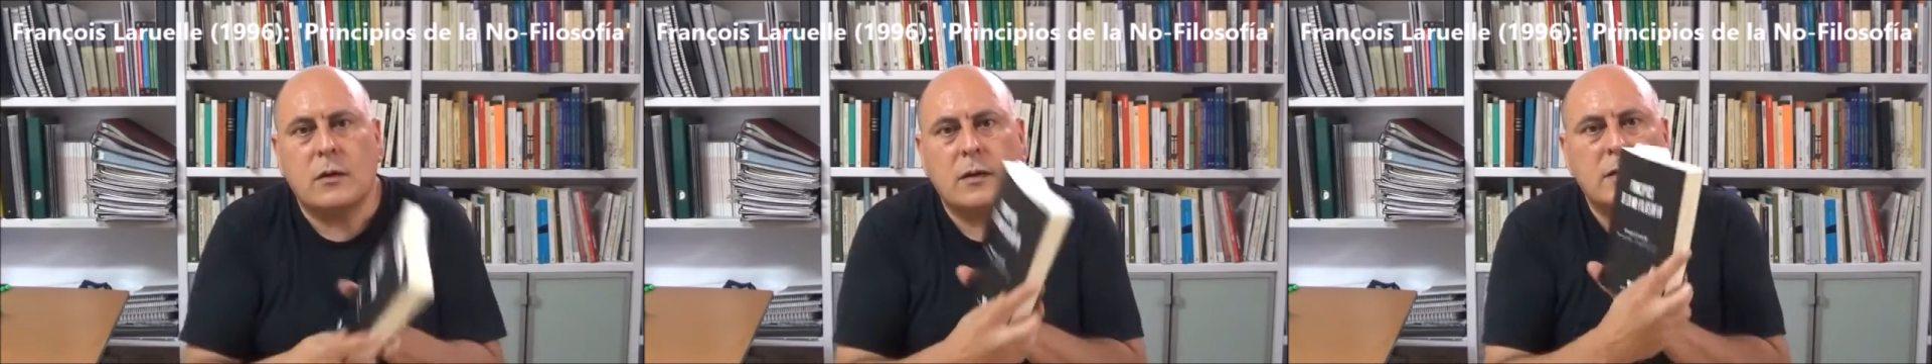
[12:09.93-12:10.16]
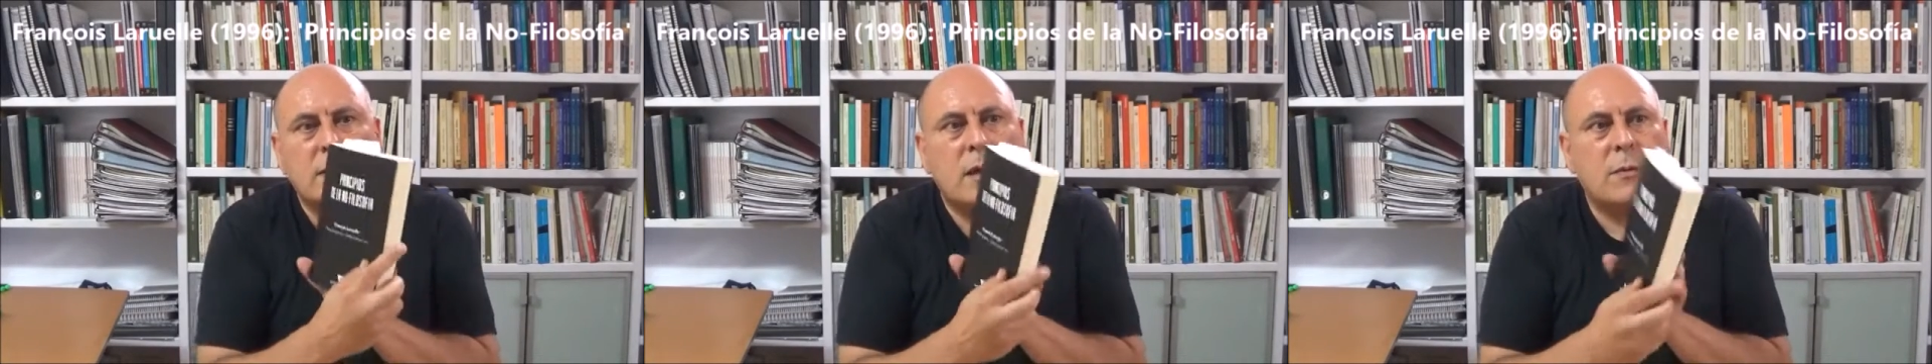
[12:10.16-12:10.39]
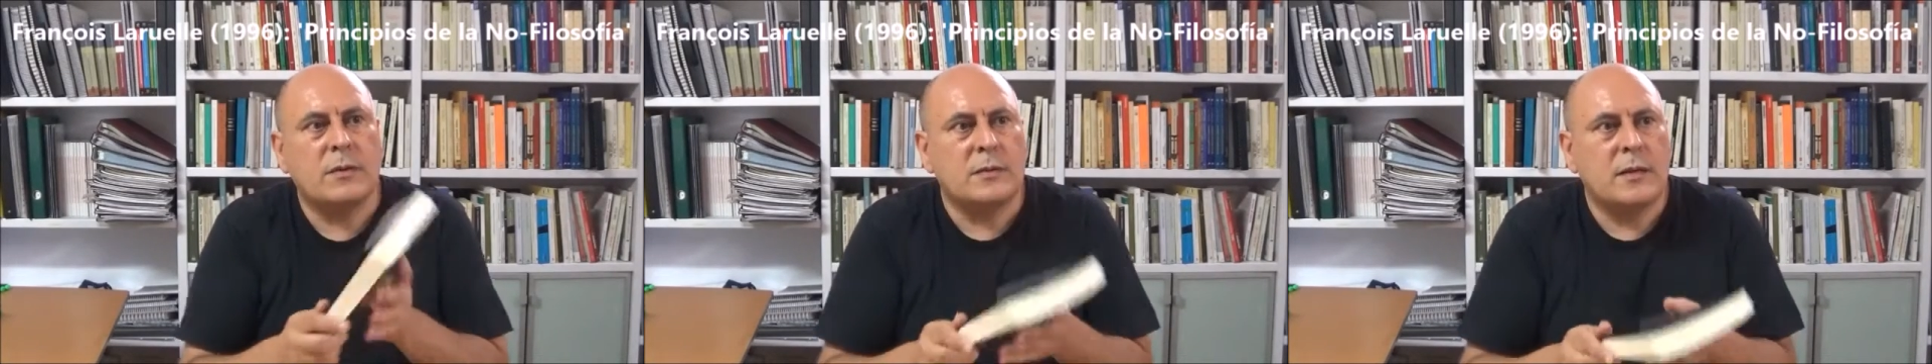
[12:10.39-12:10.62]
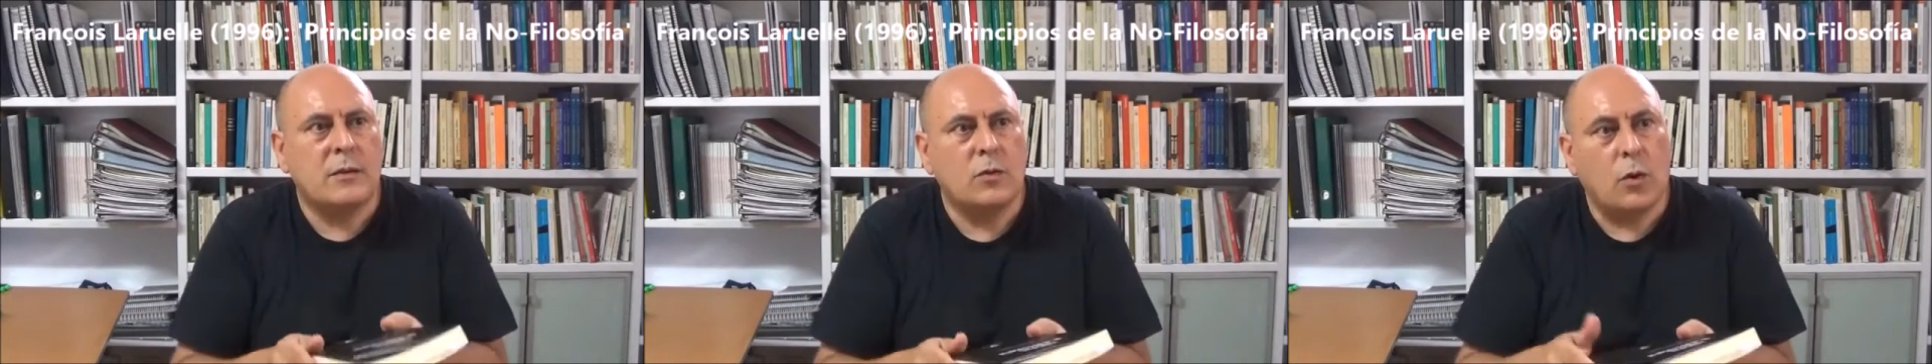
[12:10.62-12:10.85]
Laguerre estaba
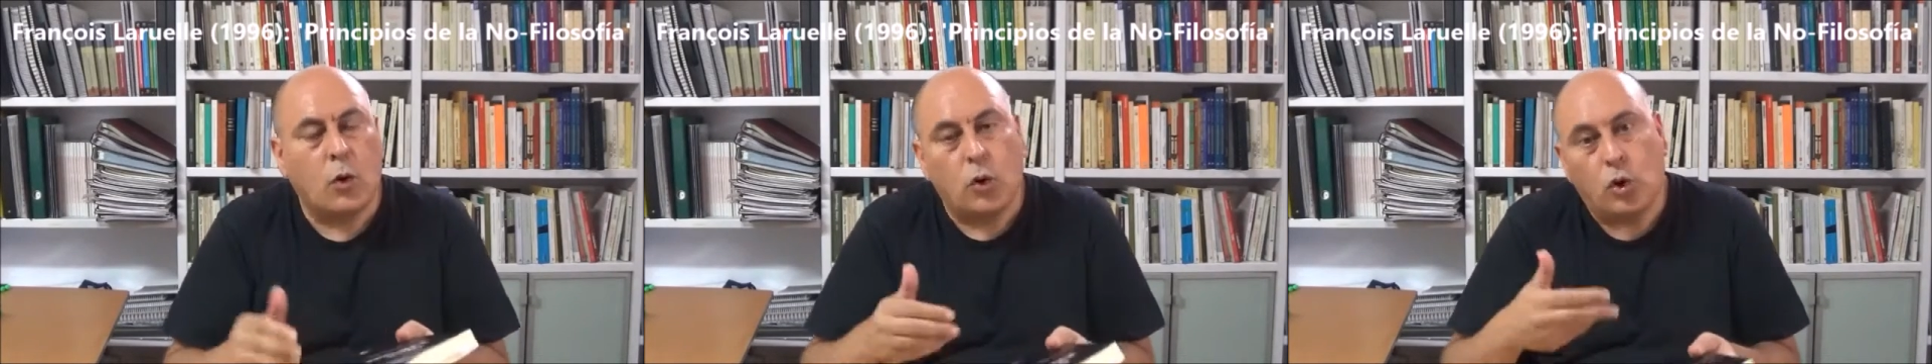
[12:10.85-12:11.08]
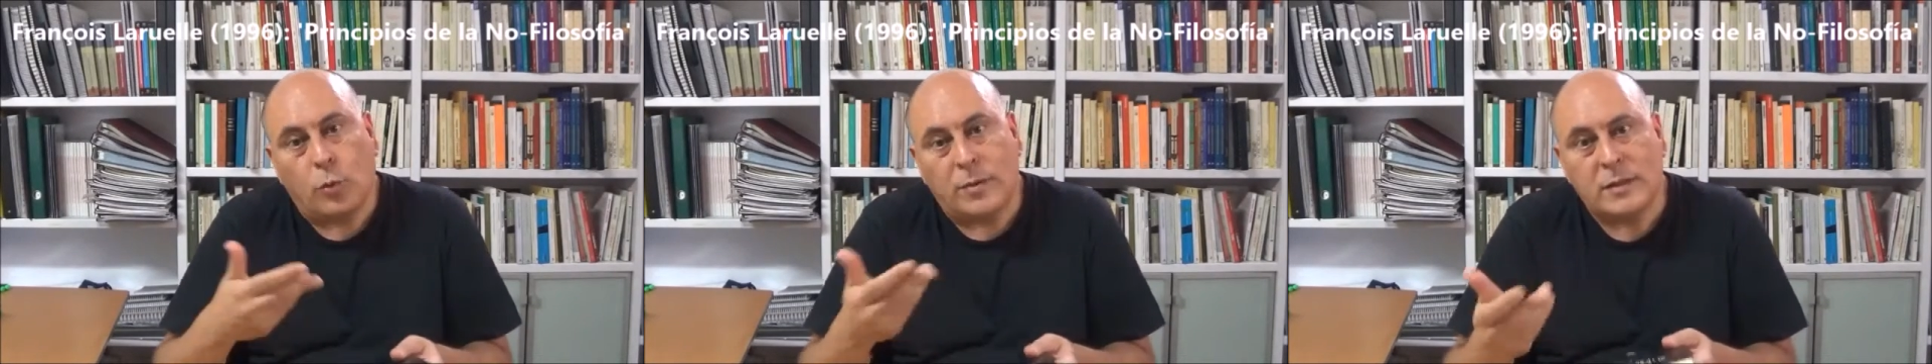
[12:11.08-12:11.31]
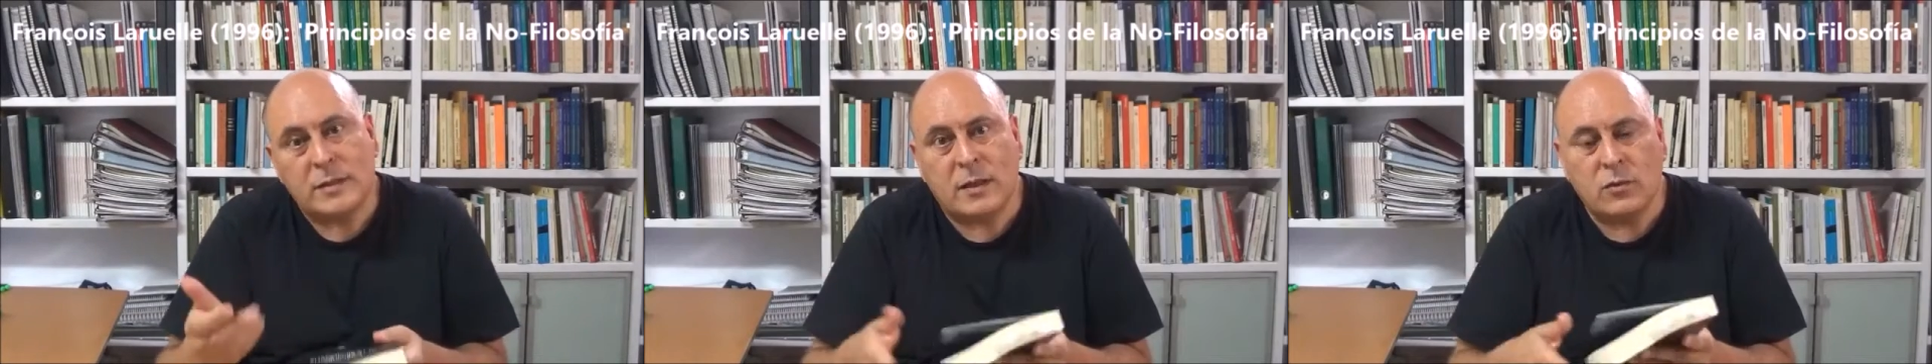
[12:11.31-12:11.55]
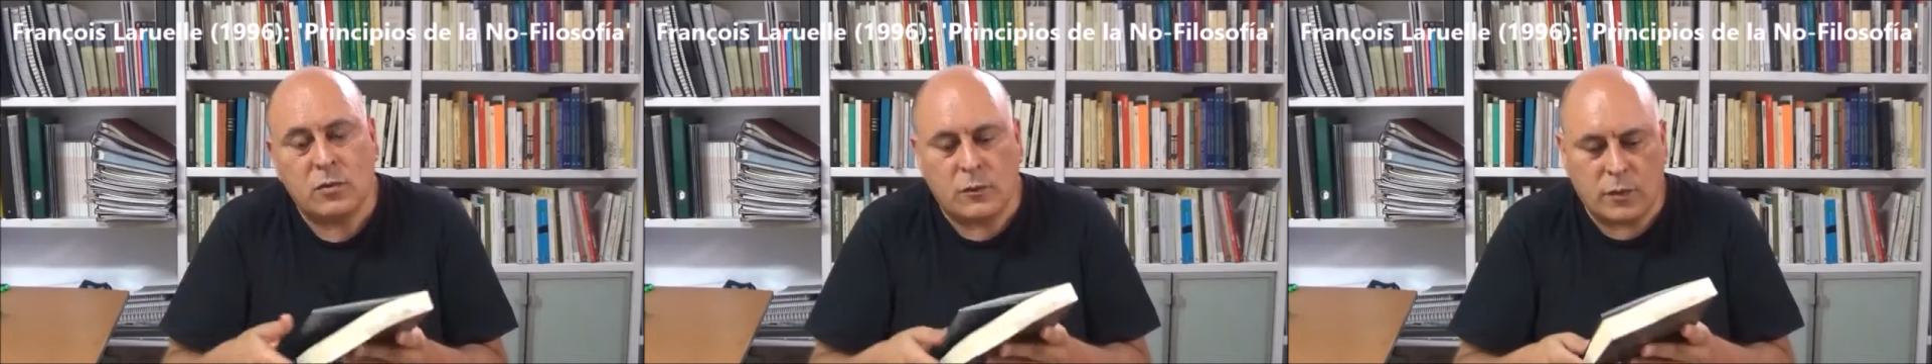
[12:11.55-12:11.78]
pensando o no
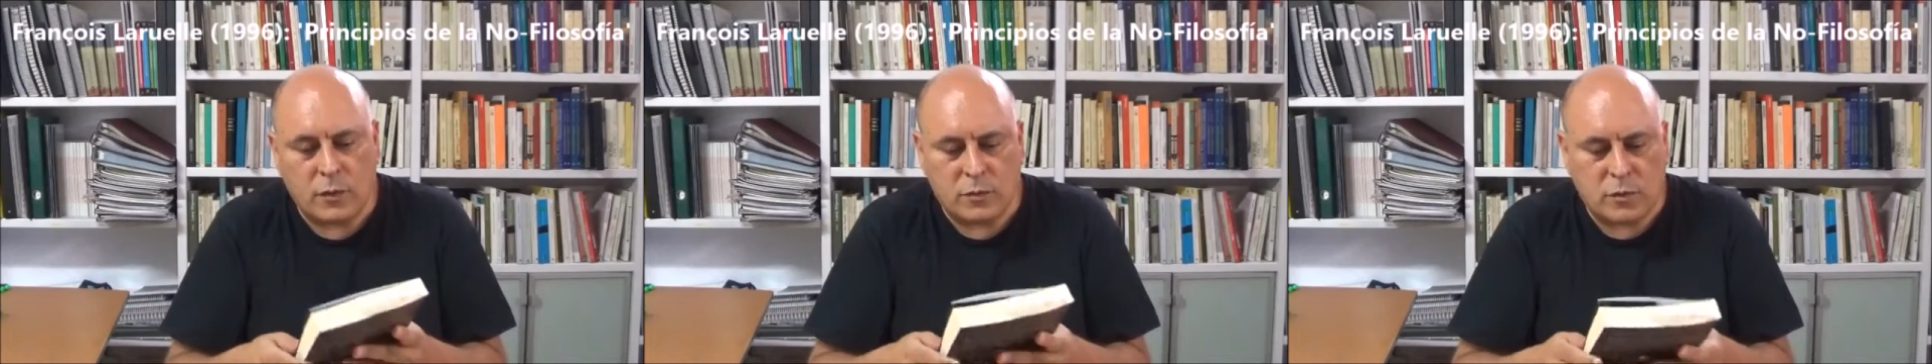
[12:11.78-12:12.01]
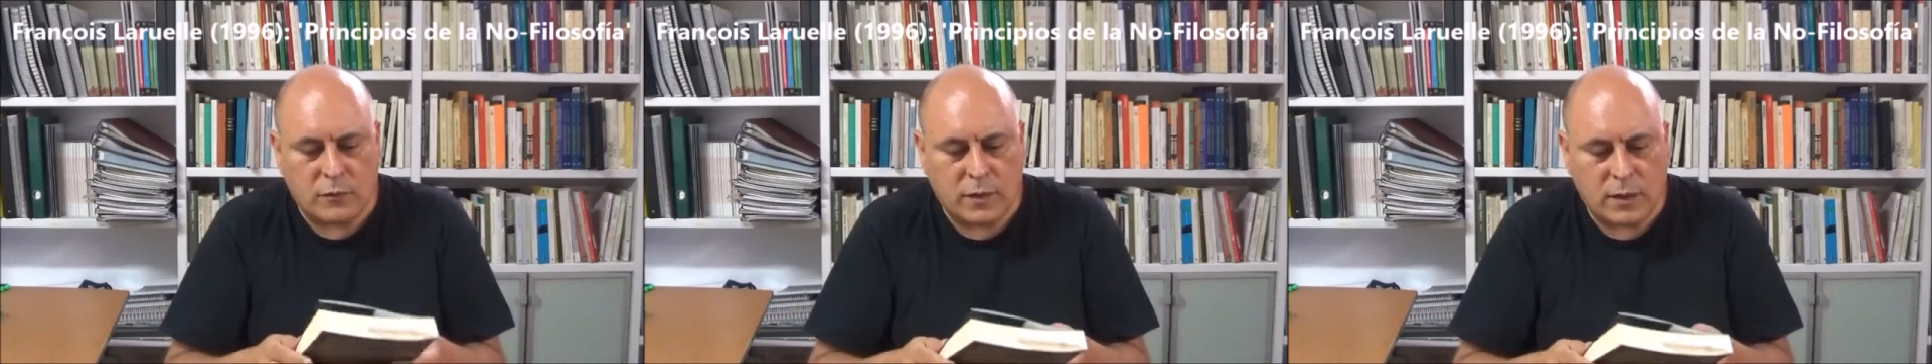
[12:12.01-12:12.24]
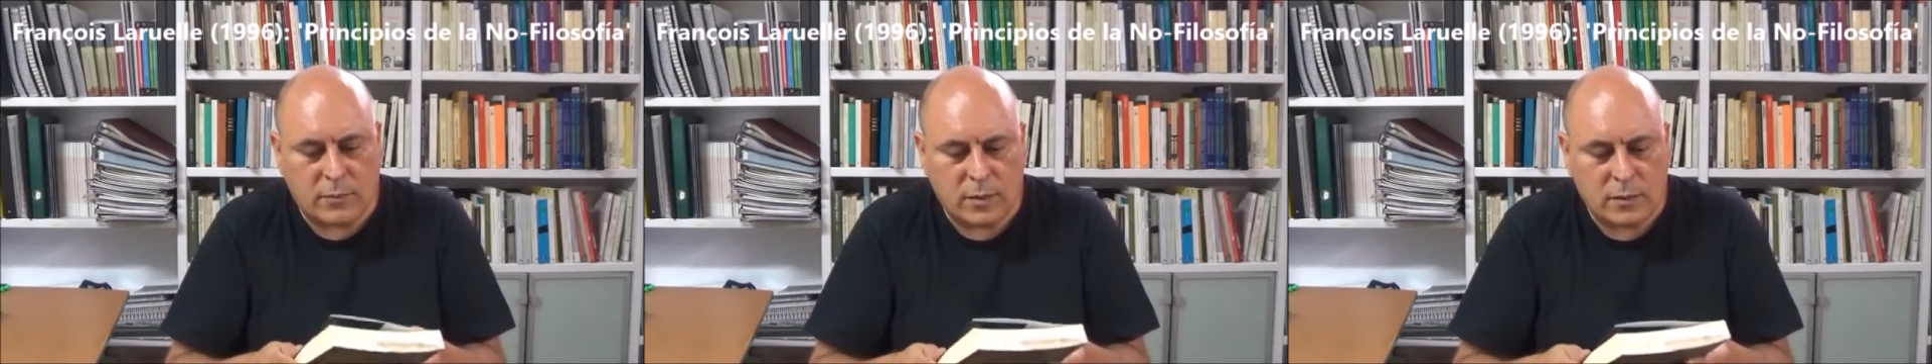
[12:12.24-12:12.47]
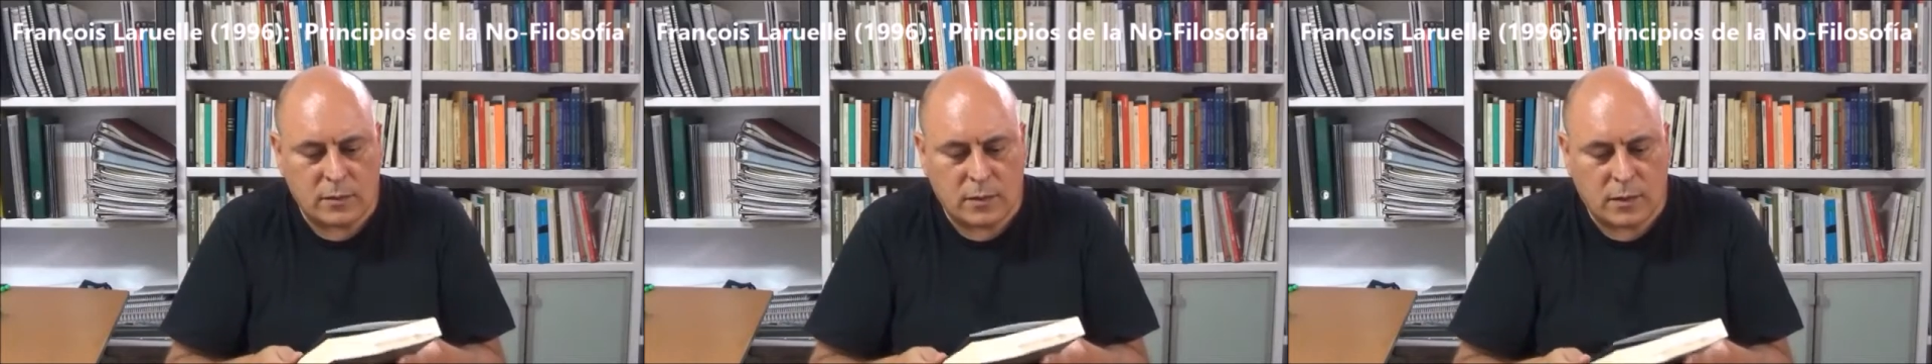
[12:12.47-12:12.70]
pensando
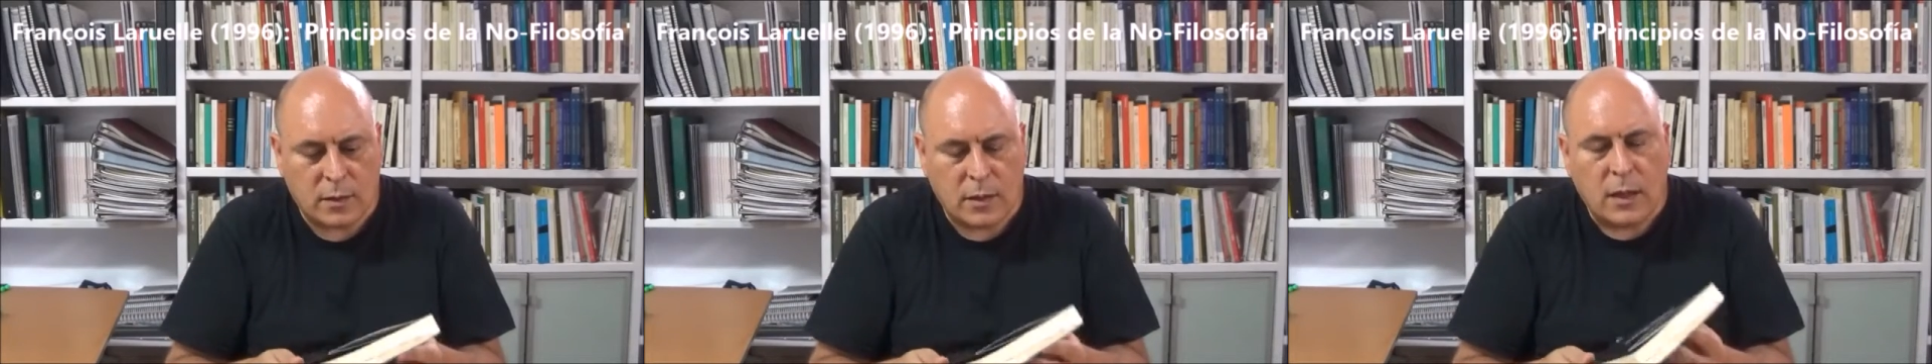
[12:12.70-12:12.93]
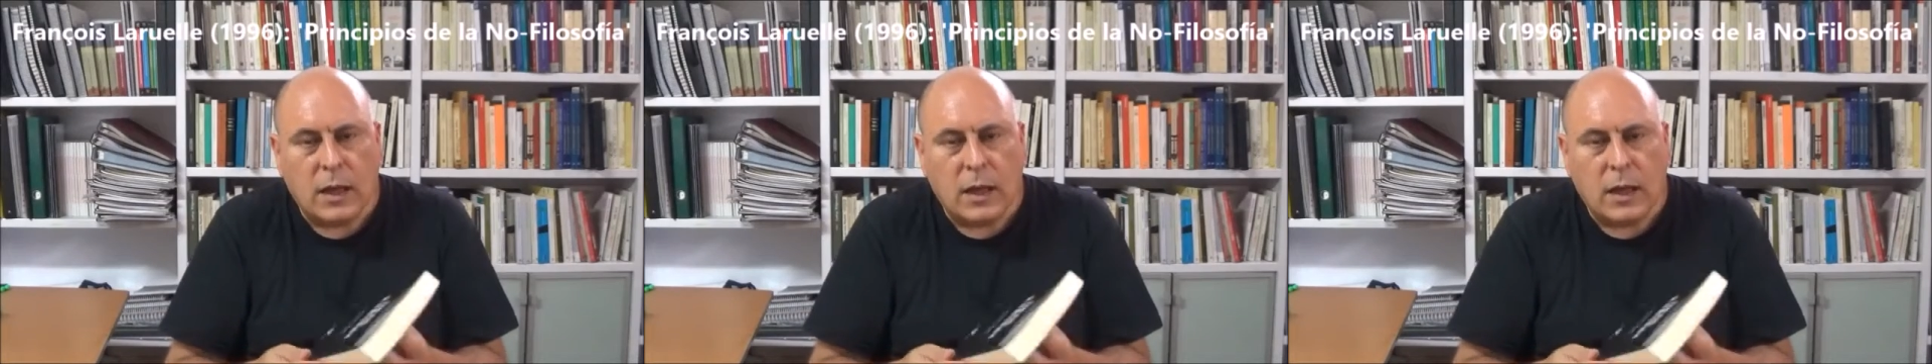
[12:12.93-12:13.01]
filosóficamente